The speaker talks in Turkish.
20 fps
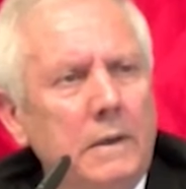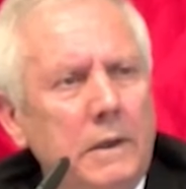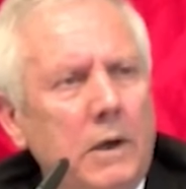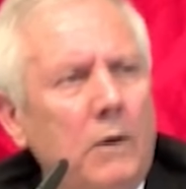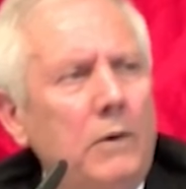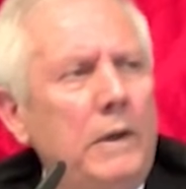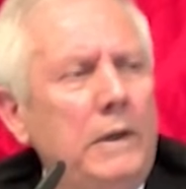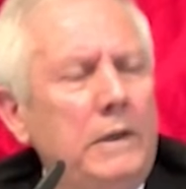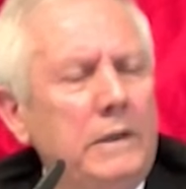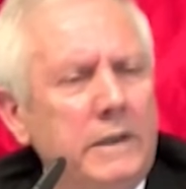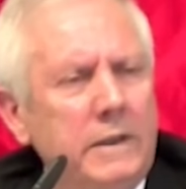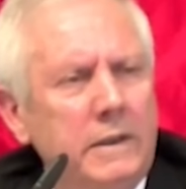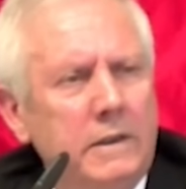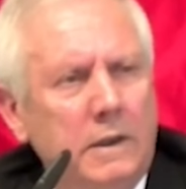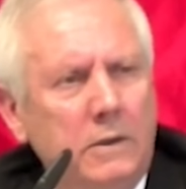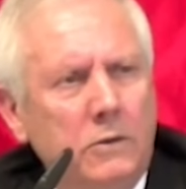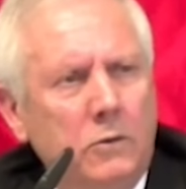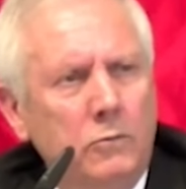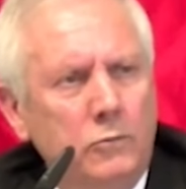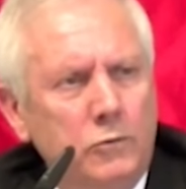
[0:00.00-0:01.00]
Ya 52
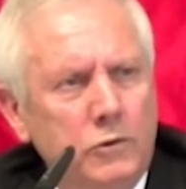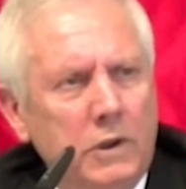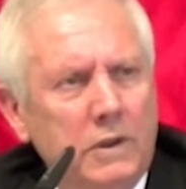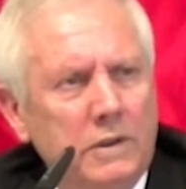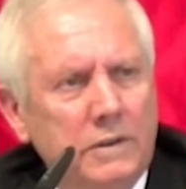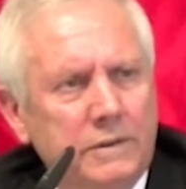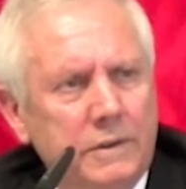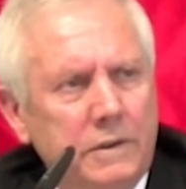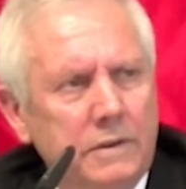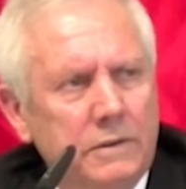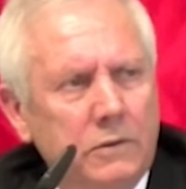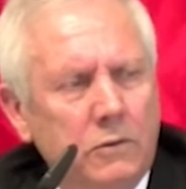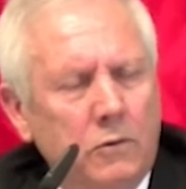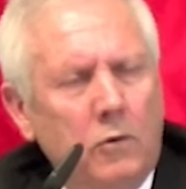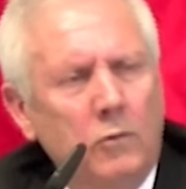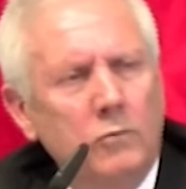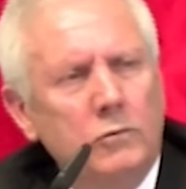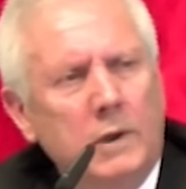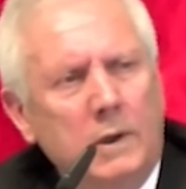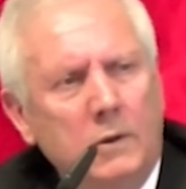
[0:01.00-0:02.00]
tane oyuncu alacaksınız.
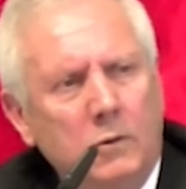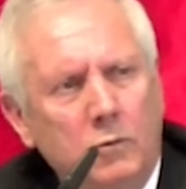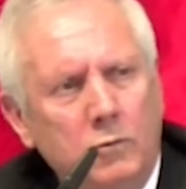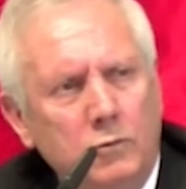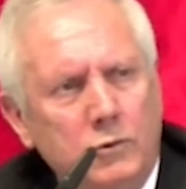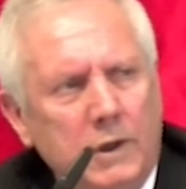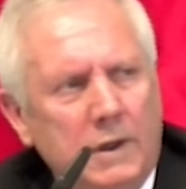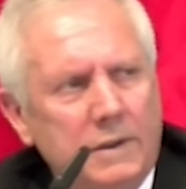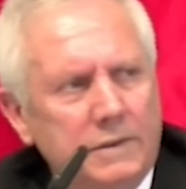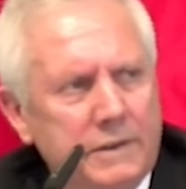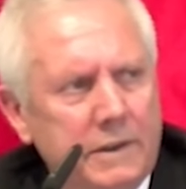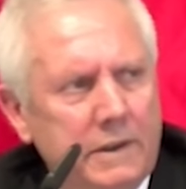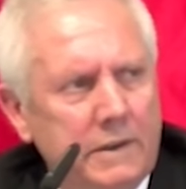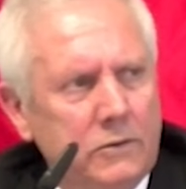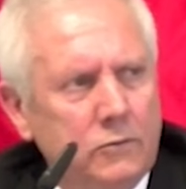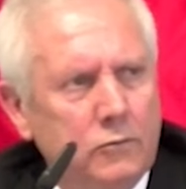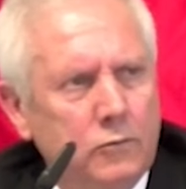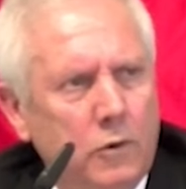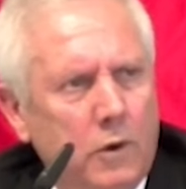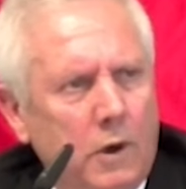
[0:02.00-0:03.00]
10 tane oyuncu
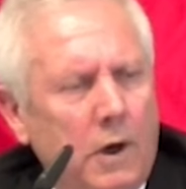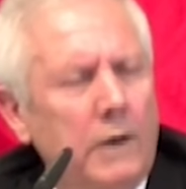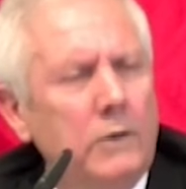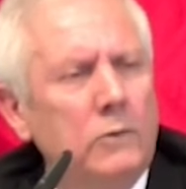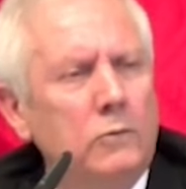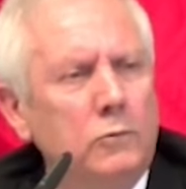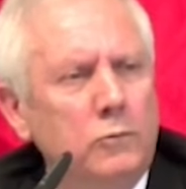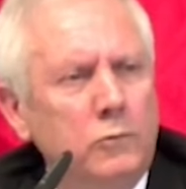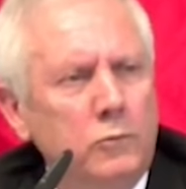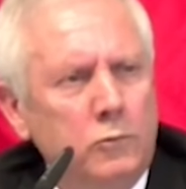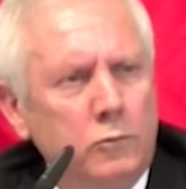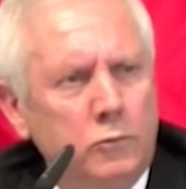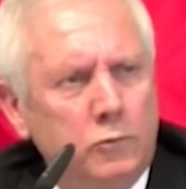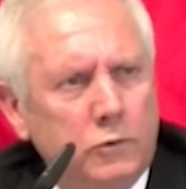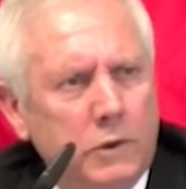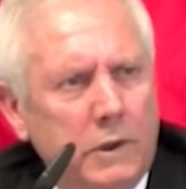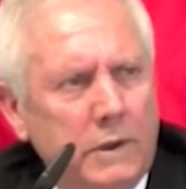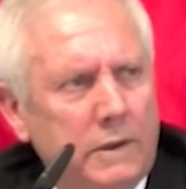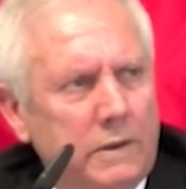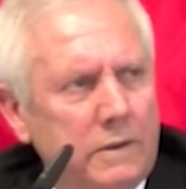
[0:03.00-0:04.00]
alsaydınız, Aykut'u
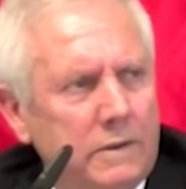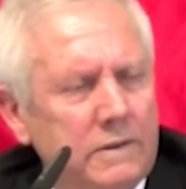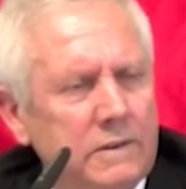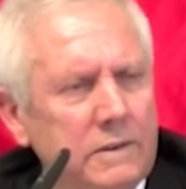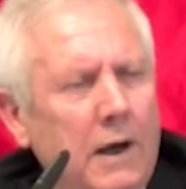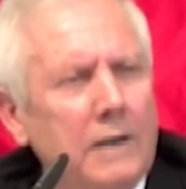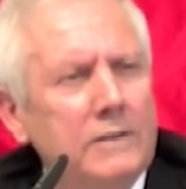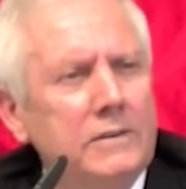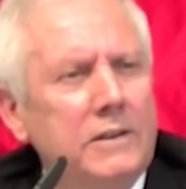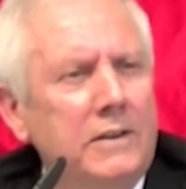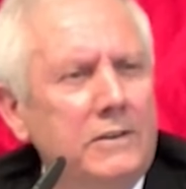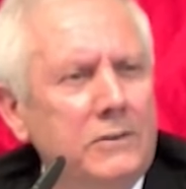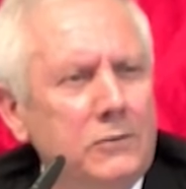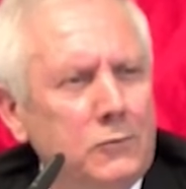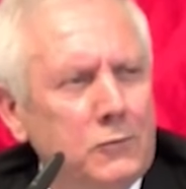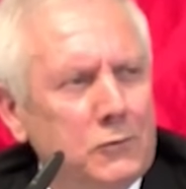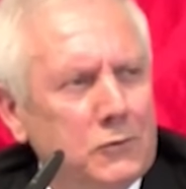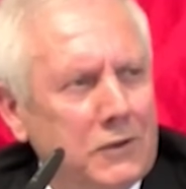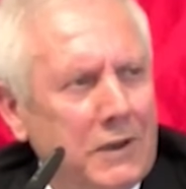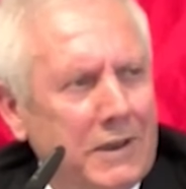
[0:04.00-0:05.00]
tutsaydınız,
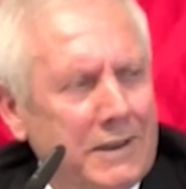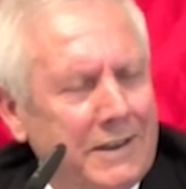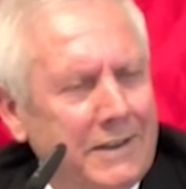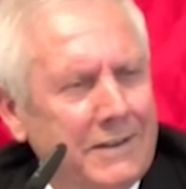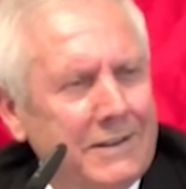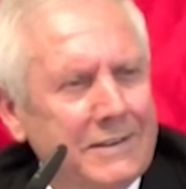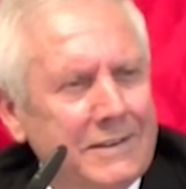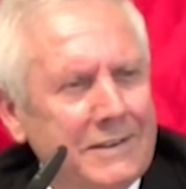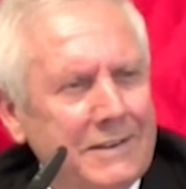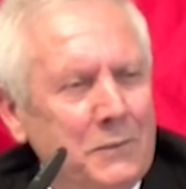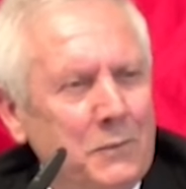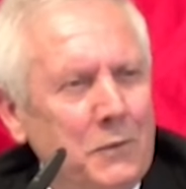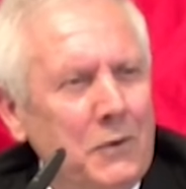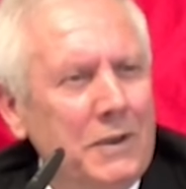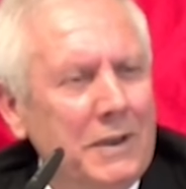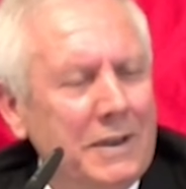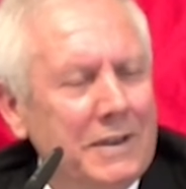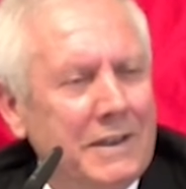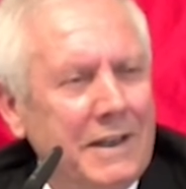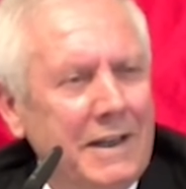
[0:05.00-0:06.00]
Hasan'ı tutsaydınız, bu
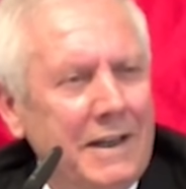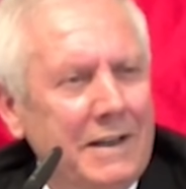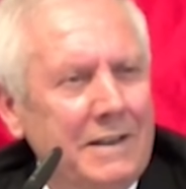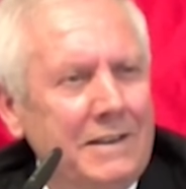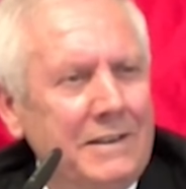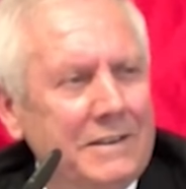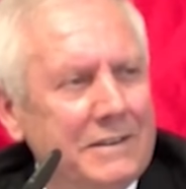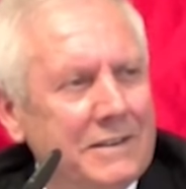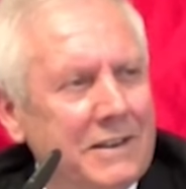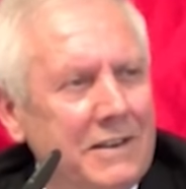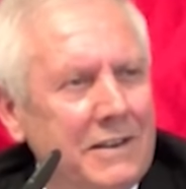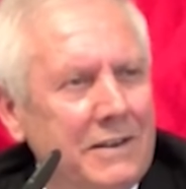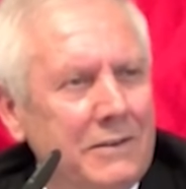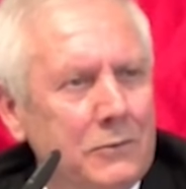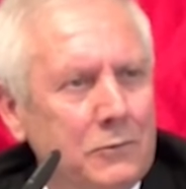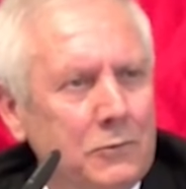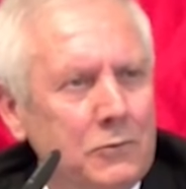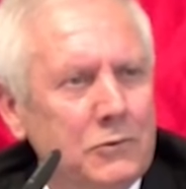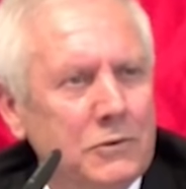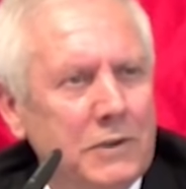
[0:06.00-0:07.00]
kadar değerli
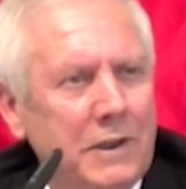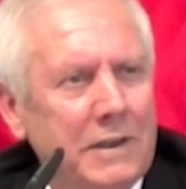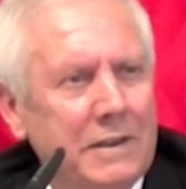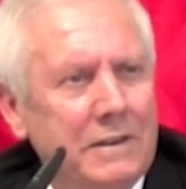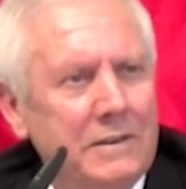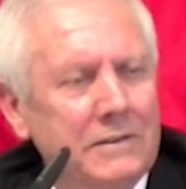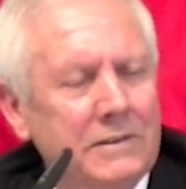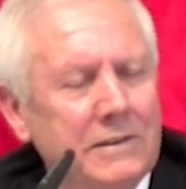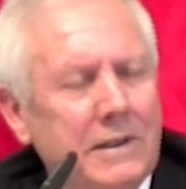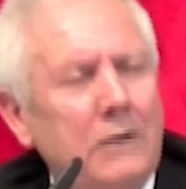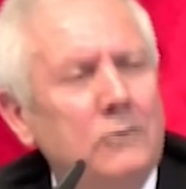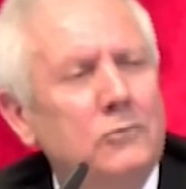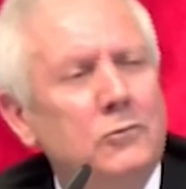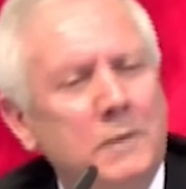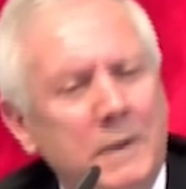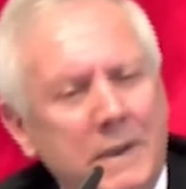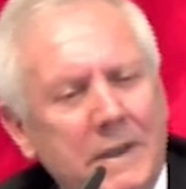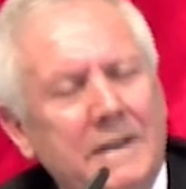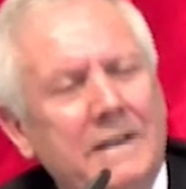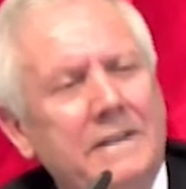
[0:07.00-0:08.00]
insanları tutsaydınız,
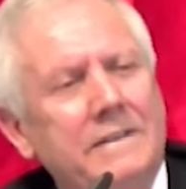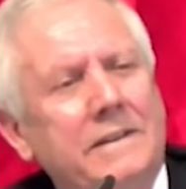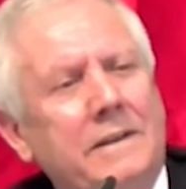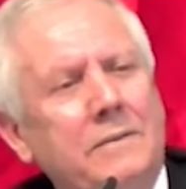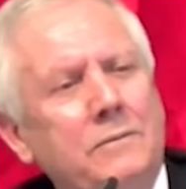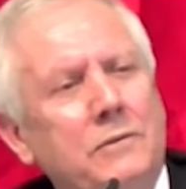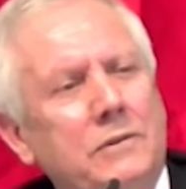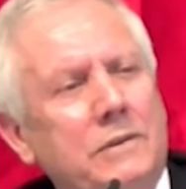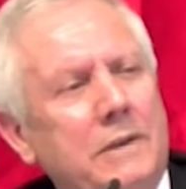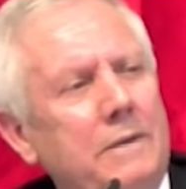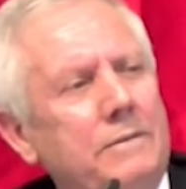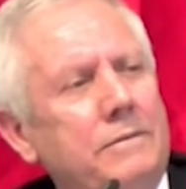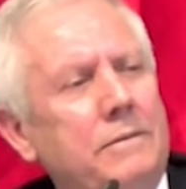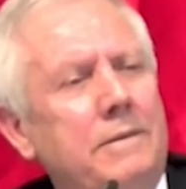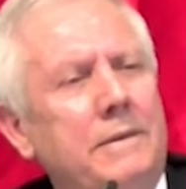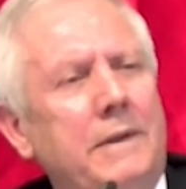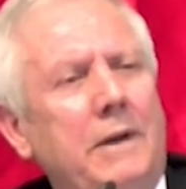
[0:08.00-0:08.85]
tecrübe de kazanmışlar.